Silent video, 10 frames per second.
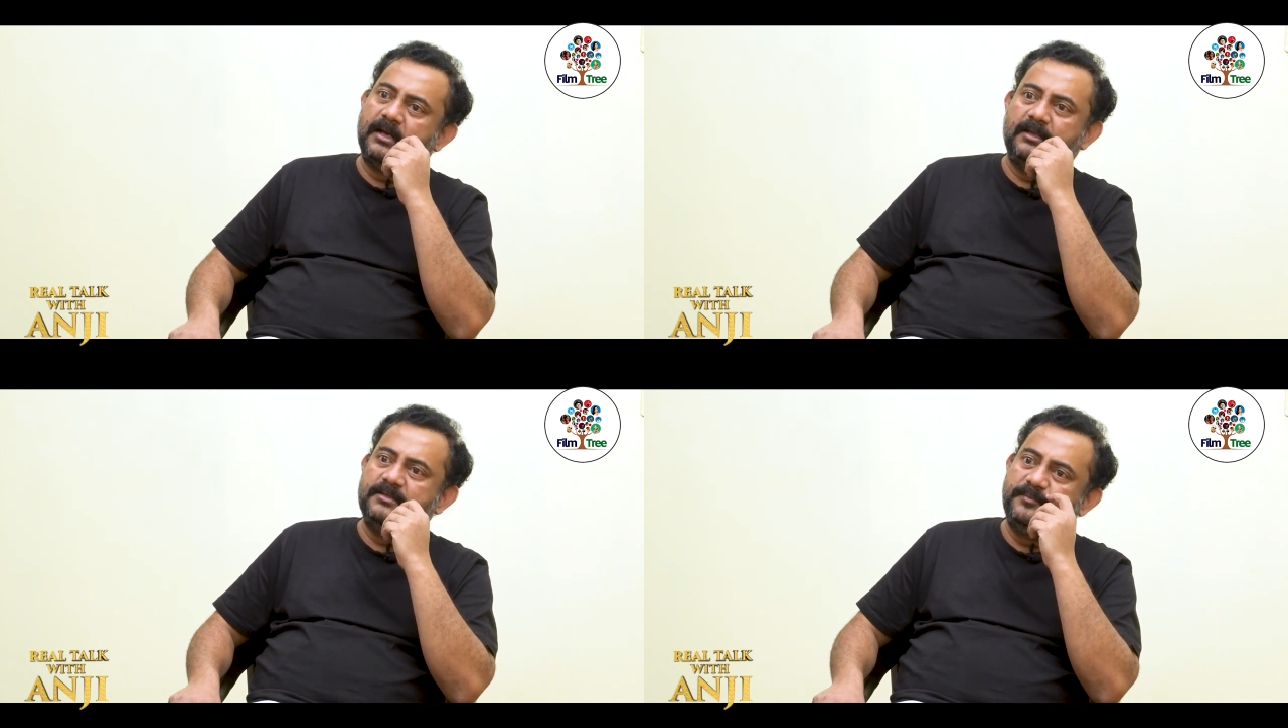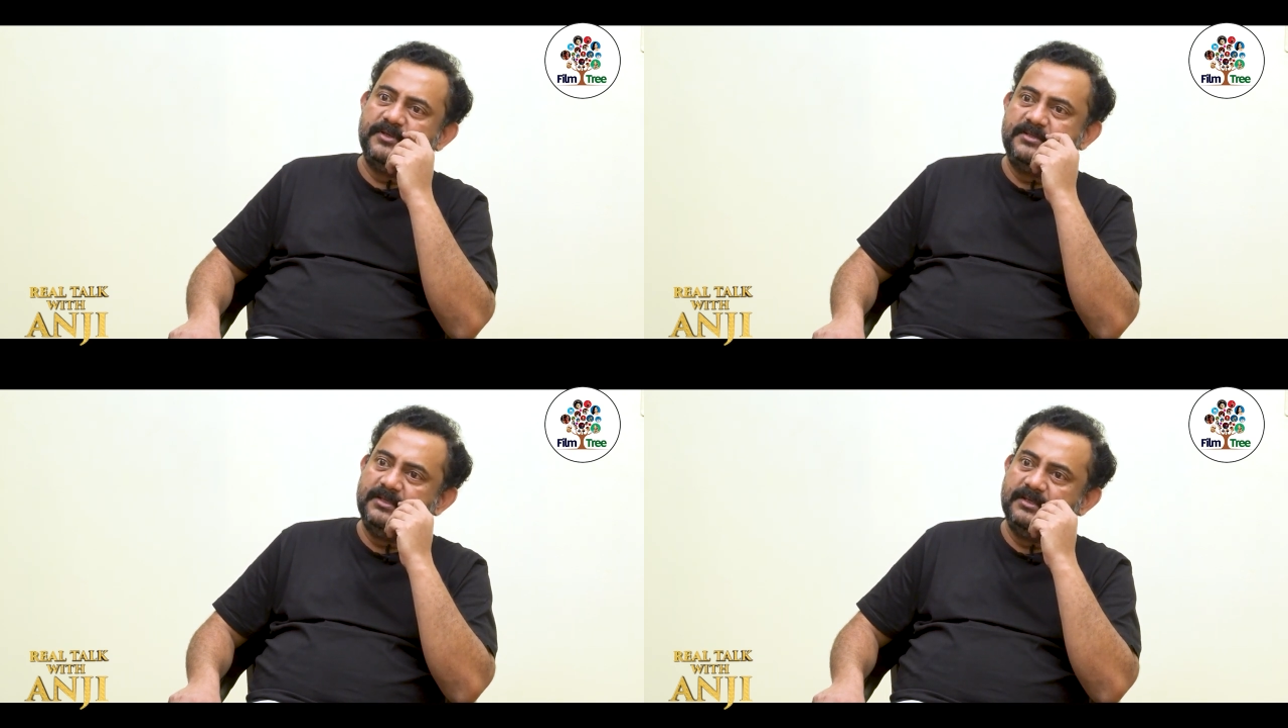కాదని
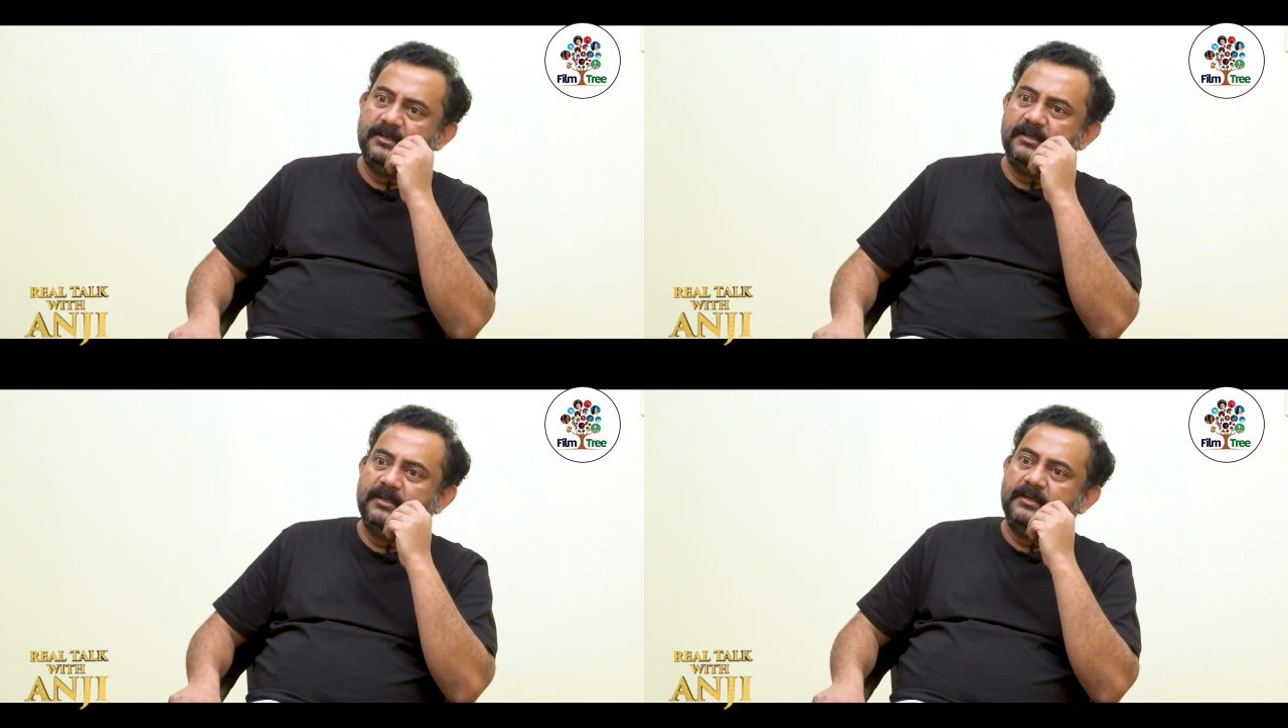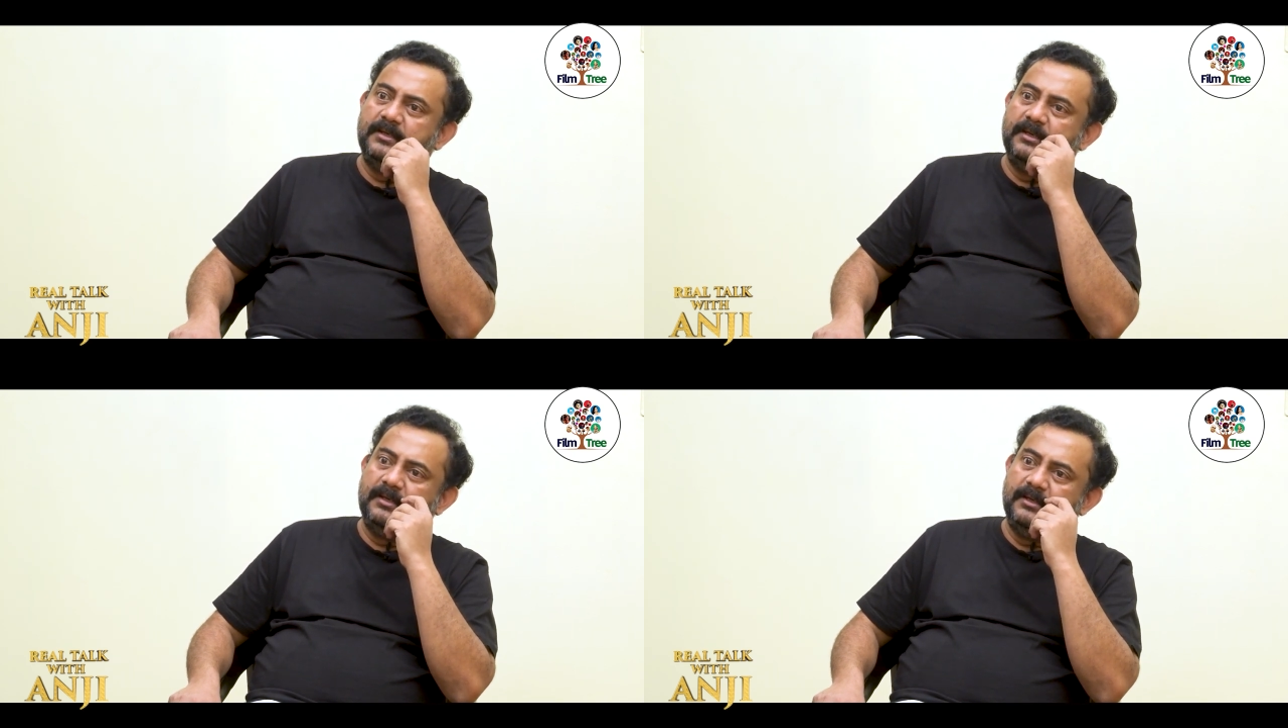చెప్పేసి
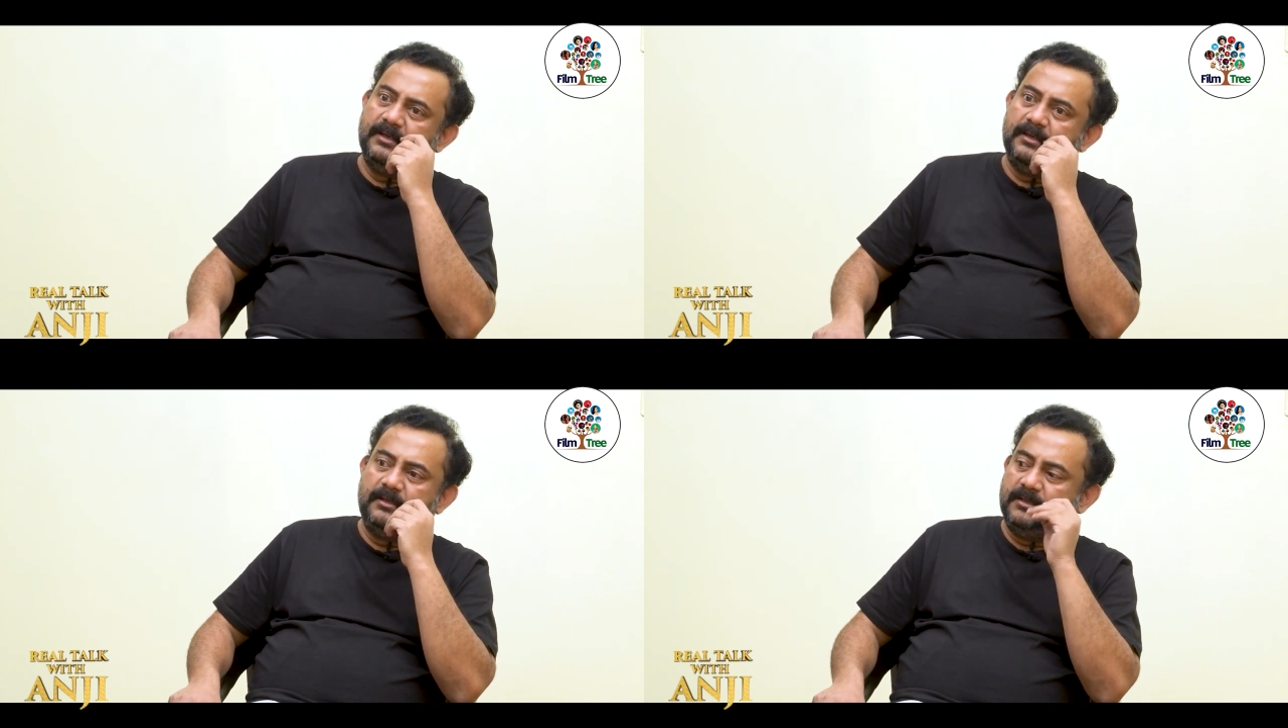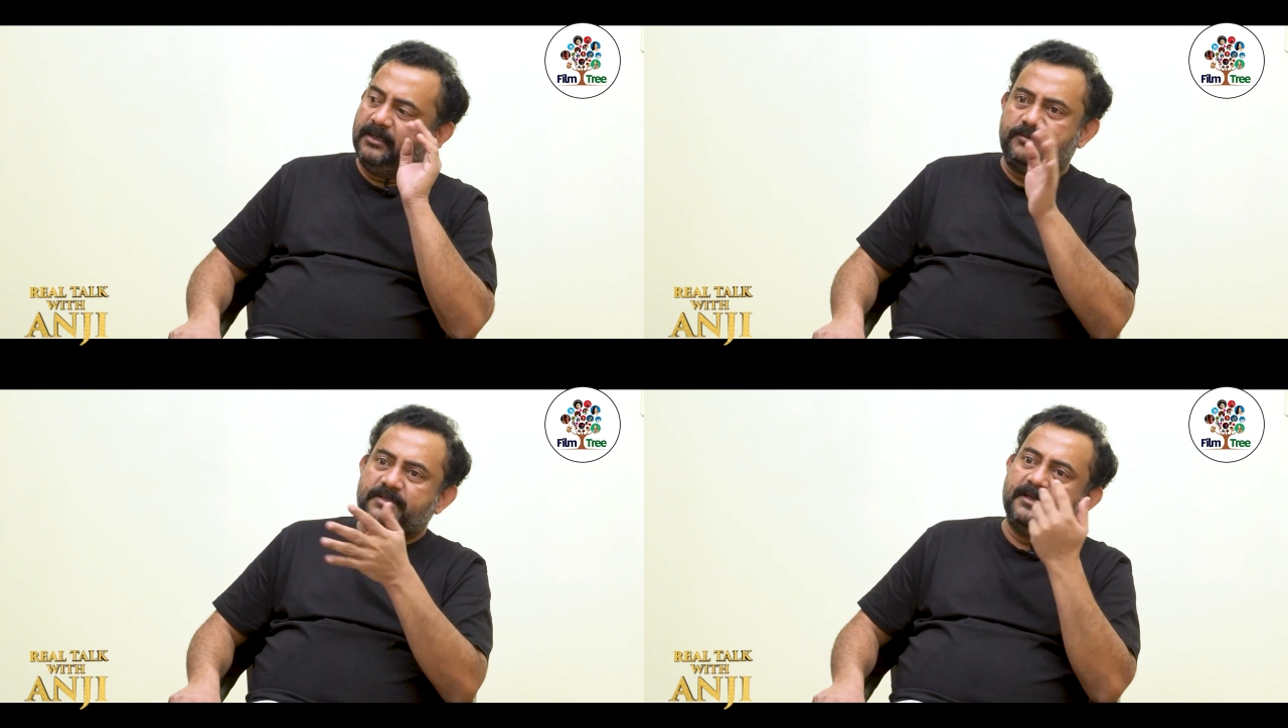
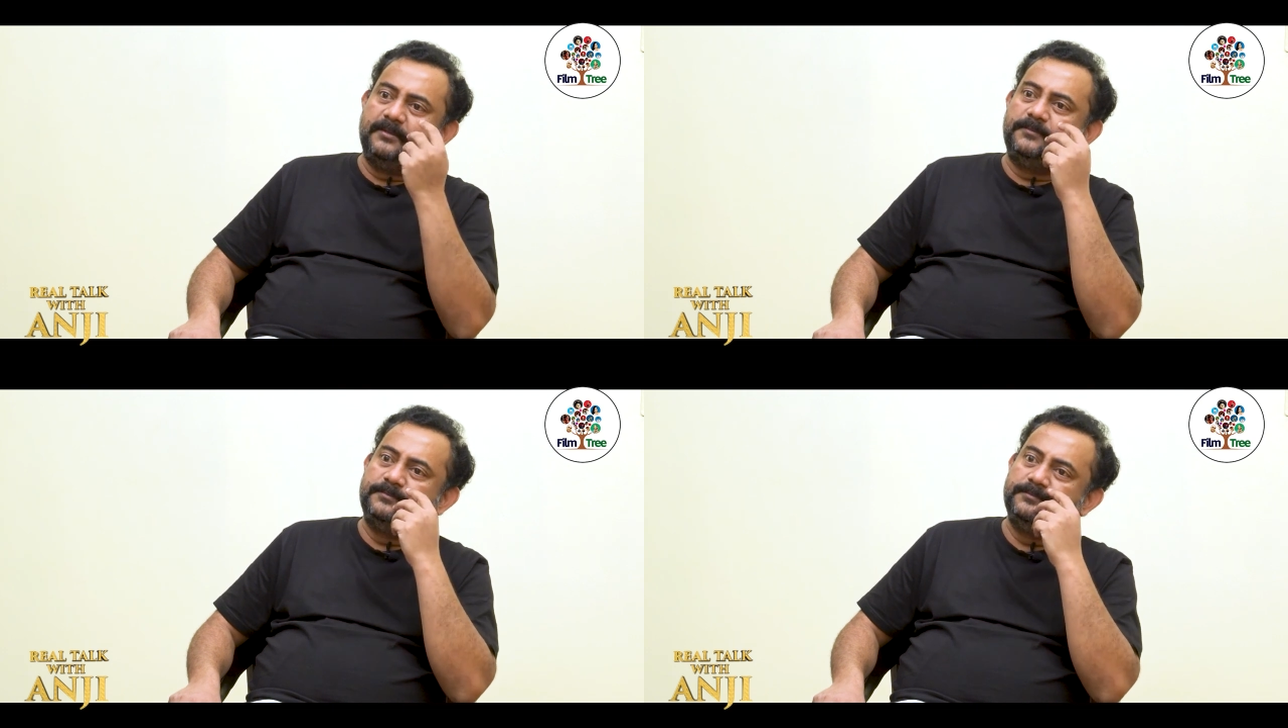నేను వచ్చేసాను